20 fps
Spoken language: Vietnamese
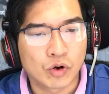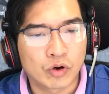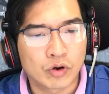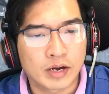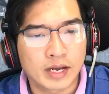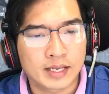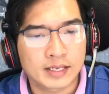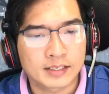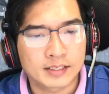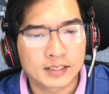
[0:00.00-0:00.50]

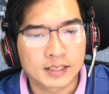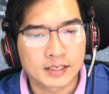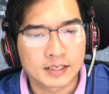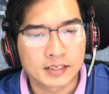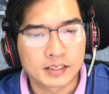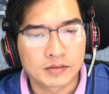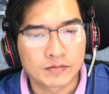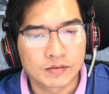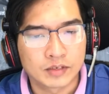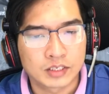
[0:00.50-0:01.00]
Báo đang
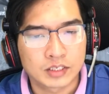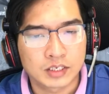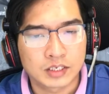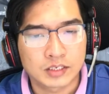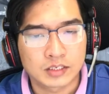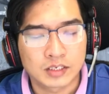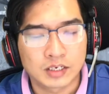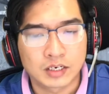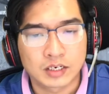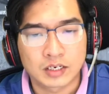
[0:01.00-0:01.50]
còn chống
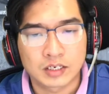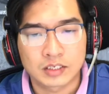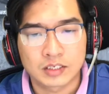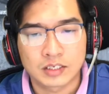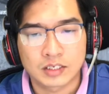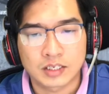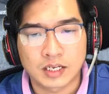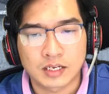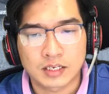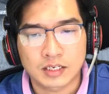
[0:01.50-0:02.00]
gậy đưa
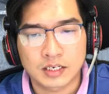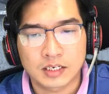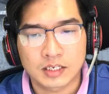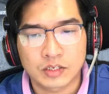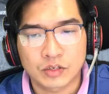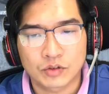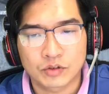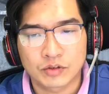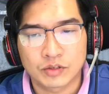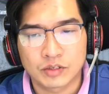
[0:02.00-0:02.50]
ma cho
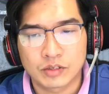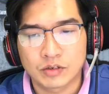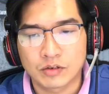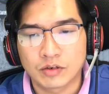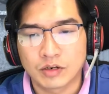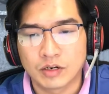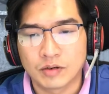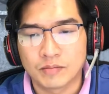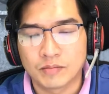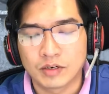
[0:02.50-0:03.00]
bố và
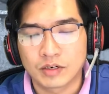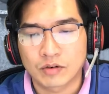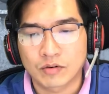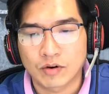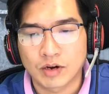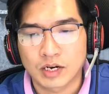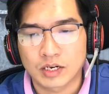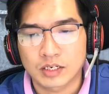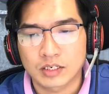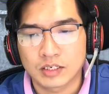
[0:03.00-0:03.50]
cô vợ
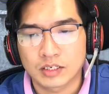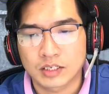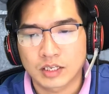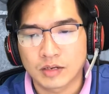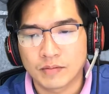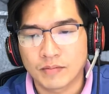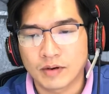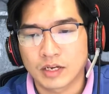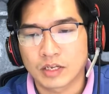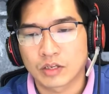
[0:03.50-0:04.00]
trẻ ngồi
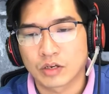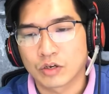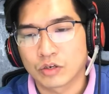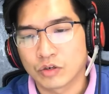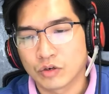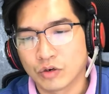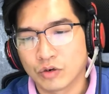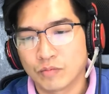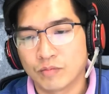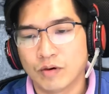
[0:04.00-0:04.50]
bệt dưới
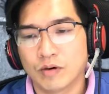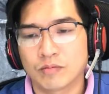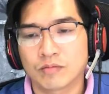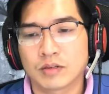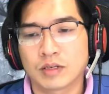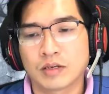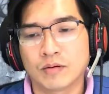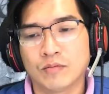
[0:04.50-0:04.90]
nền nhà,